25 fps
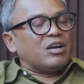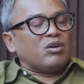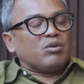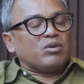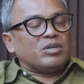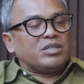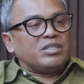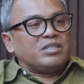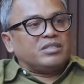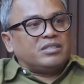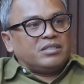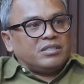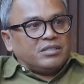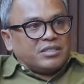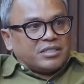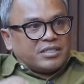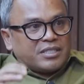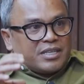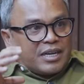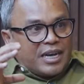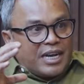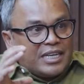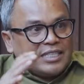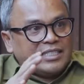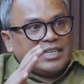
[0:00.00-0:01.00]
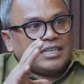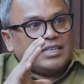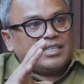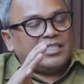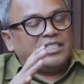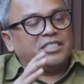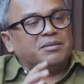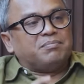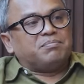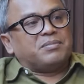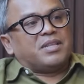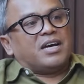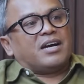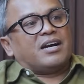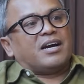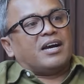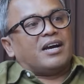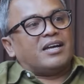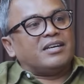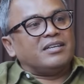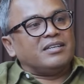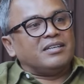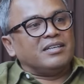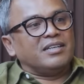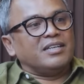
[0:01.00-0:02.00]
kalau sengaja
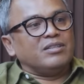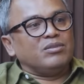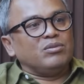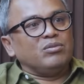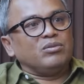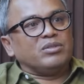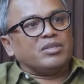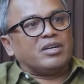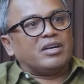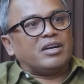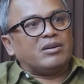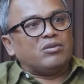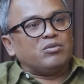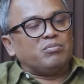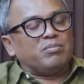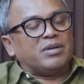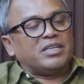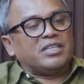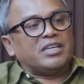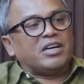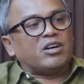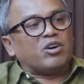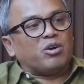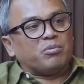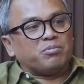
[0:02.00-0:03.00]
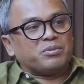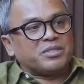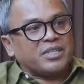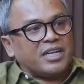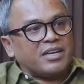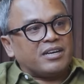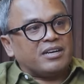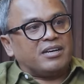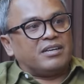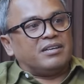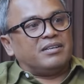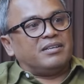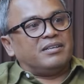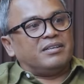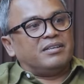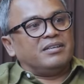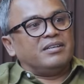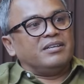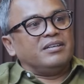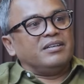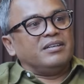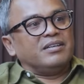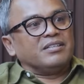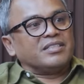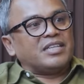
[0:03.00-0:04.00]
diciptakan itu terlalu banyak obstacle.
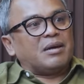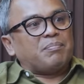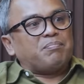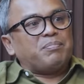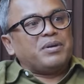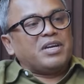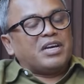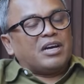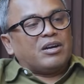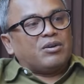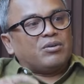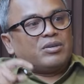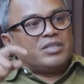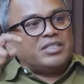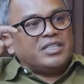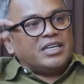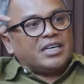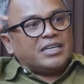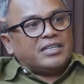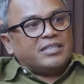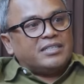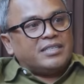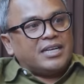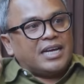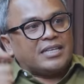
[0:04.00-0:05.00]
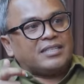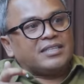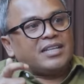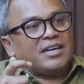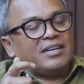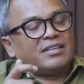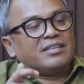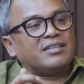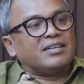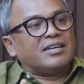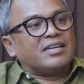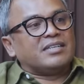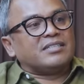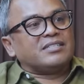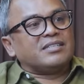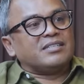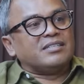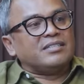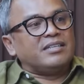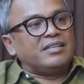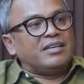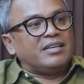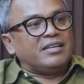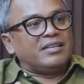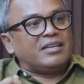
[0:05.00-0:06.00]
Hmm. Tapi kalau dia datang dengan
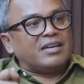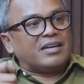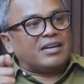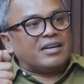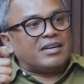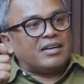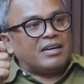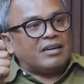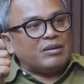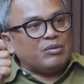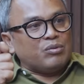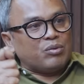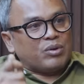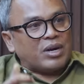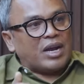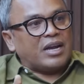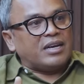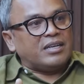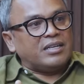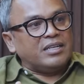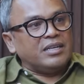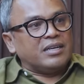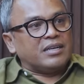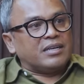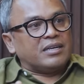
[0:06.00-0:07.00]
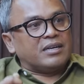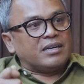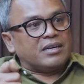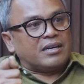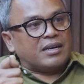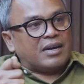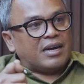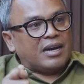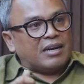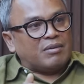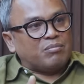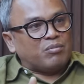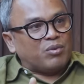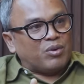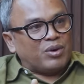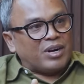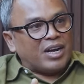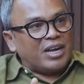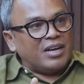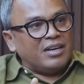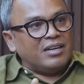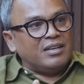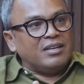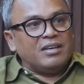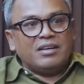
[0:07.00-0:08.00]
sendirinya karena nurani, karena gerakan
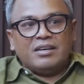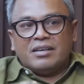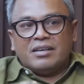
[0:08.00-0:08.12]
moral,